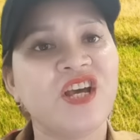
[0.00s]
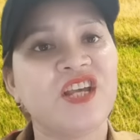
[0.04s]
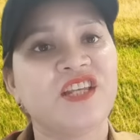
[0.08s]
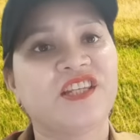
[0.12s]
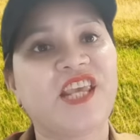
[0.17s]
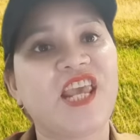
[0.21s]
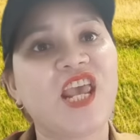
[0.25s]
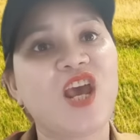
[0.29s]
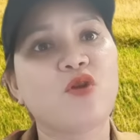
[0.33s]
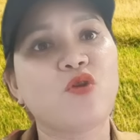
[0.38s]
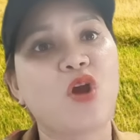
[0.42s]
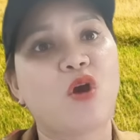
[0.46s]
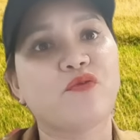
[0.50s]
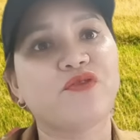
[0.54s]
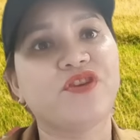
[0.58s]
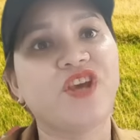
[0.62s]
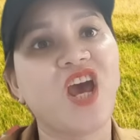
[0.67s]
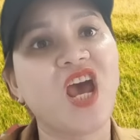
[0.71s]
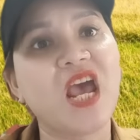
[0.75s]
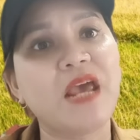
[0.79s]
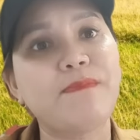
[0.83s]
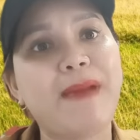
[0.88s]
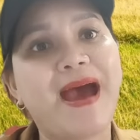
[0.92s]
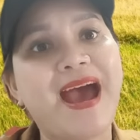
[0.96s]
treo đầu
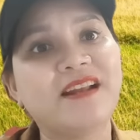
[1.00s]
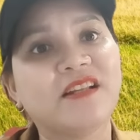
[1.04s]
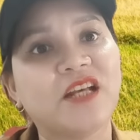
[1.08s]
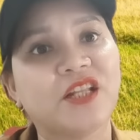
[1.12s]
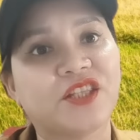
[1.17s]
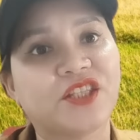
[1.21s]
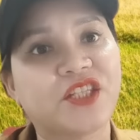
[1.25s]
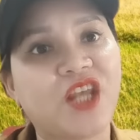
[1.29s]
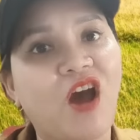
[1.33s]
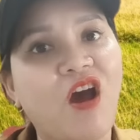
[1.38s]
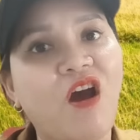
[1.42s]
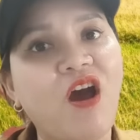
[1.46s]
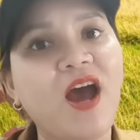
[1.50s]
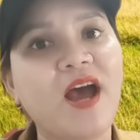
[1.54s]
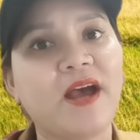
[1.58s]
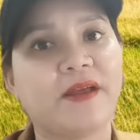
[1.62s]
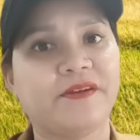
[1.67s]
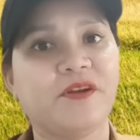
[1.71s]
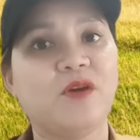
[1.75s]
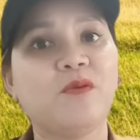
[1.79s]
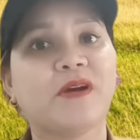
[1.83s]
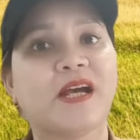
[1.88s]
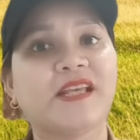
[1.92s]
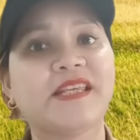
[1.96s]
dê bán thịt chó
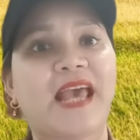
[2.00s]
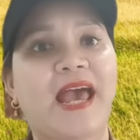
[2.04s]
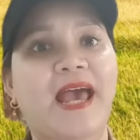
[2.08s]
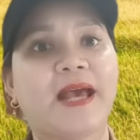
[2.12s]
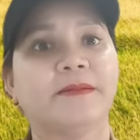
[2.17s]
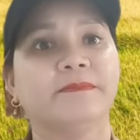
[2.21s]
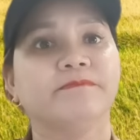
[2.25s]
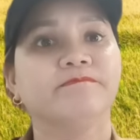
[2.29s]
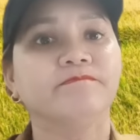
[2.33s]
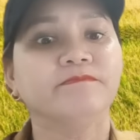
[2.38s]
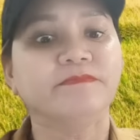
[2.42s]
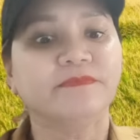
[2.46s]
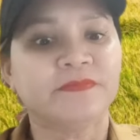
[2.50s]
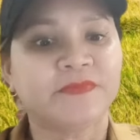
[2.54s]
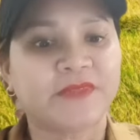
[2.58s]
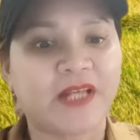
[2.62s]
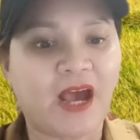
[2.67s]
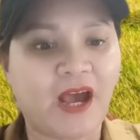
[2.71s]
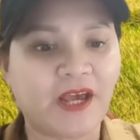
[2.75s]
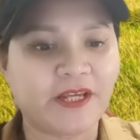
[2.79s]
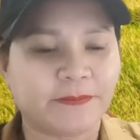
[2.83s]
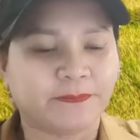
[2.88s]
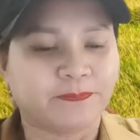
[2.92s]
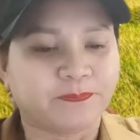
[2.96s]
đúng không cả nhà
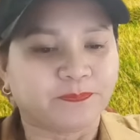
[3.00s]
rồi